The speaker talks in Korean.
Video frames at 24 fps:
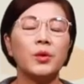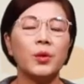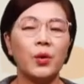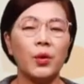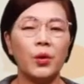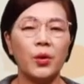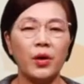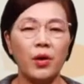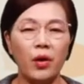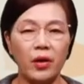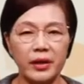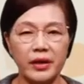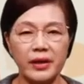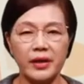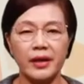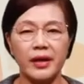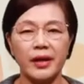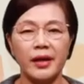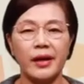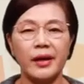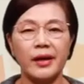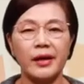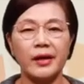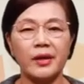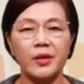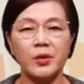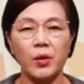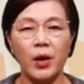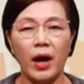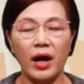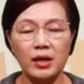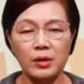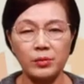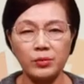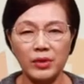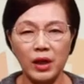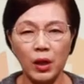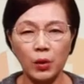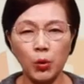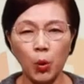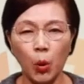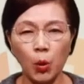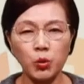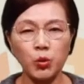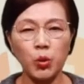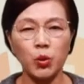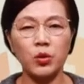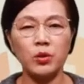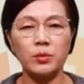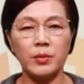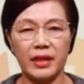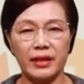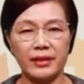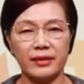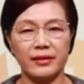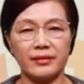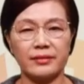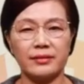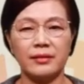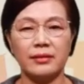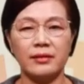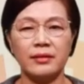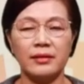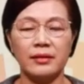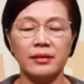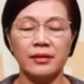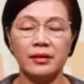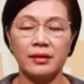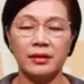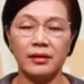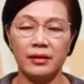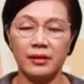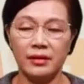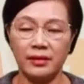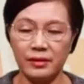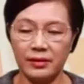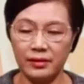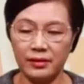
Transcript: 어, 거기에 또 아름다운 옥토를 만들어서 어,